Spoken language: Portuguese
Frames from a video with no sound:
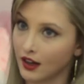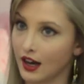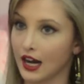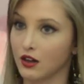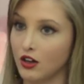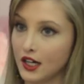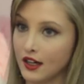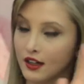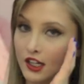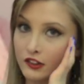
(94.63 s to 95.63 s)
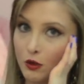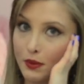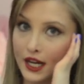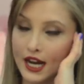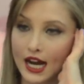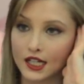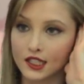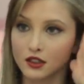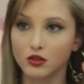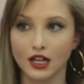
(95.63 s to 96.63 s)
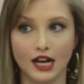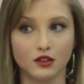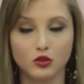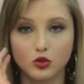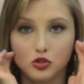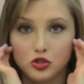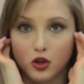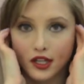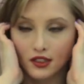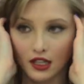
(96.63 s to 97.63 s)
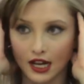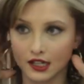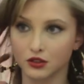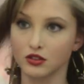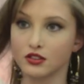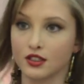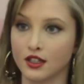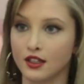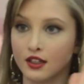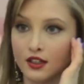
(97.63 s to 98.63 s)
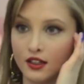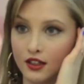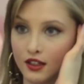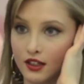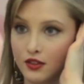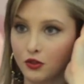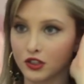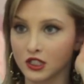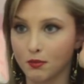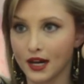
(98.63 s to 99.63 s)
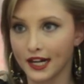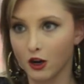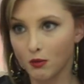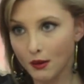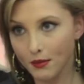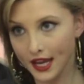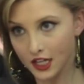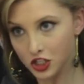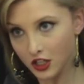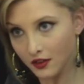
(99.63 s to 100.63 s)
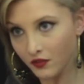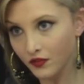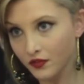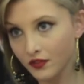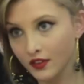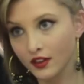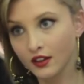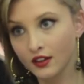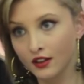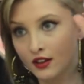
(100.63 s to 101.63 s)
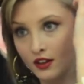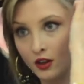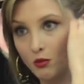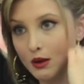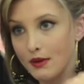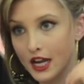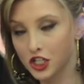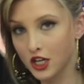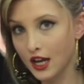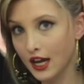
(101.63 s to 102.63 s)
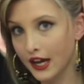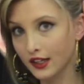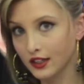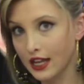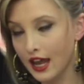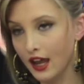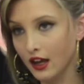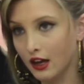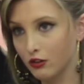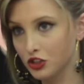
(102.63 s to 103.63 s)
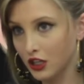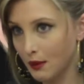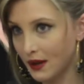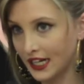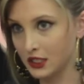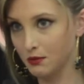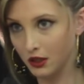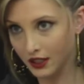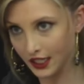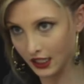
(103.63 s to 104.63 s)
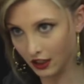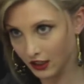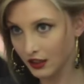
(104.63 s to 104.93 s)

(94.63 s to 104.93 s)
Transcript: Agora eu vou pegar aqui do lado, dos dois lados, e vou separar uma mecha, uma mecha até onde aparece minha orelha.